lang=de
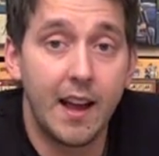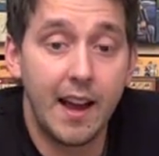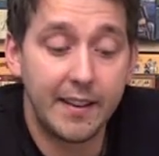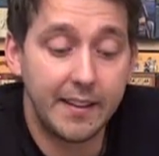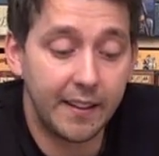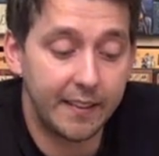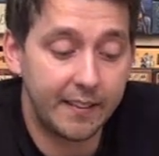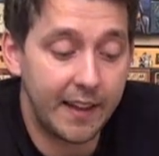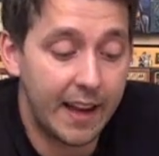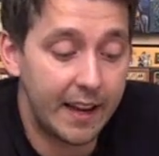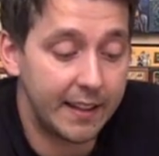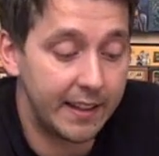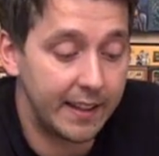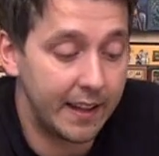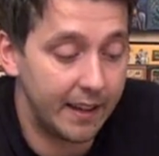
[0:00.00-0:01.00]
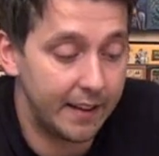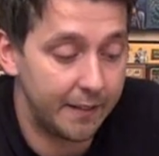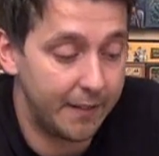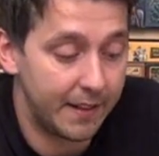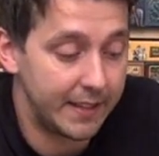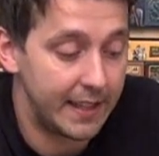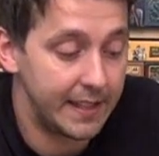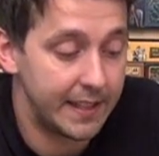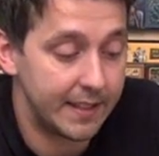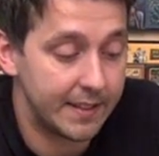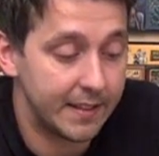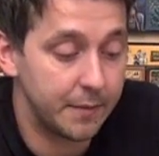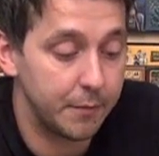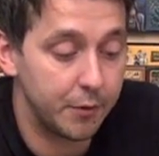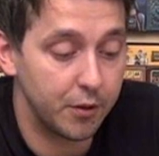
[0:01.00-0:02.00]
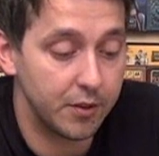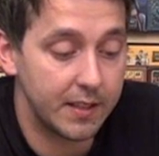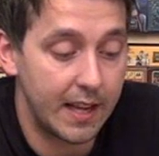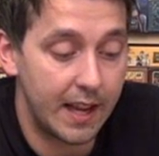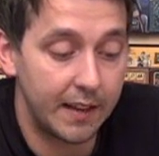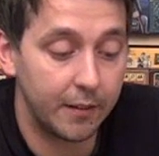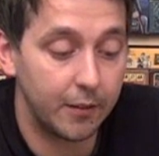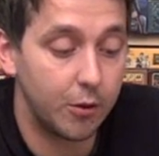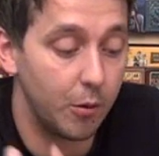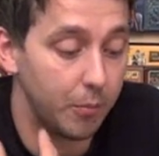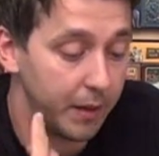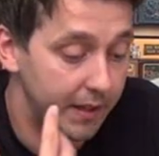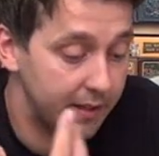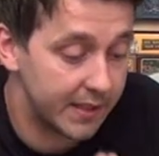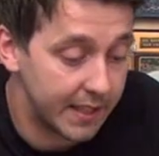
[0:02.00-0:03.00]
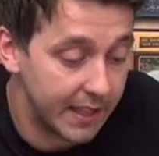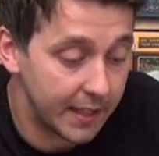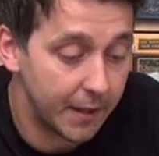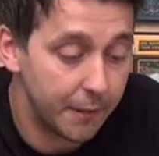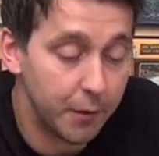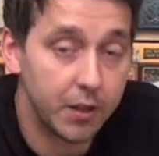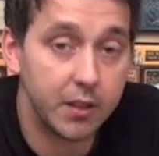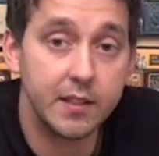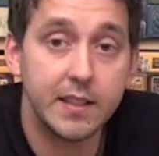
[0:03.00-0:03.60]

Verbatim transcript: Einzige Sache, die, was halt jetzt sozusagen komplizierter wird,